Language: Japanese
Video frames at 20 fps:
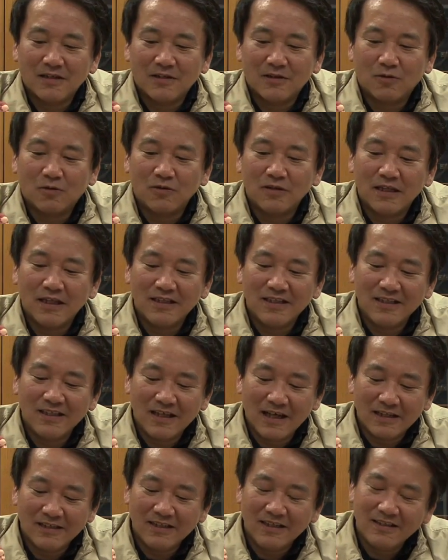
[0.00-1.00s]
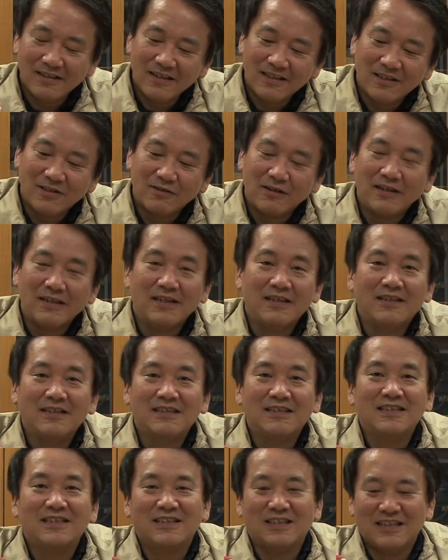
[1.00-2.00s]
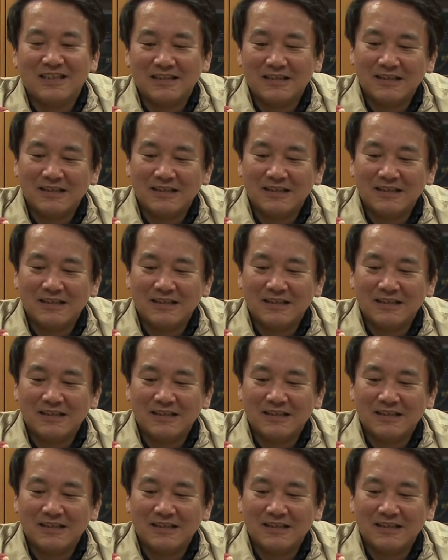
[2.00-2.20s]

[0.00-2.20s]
こんなにアリエッティっていうのは凛々しい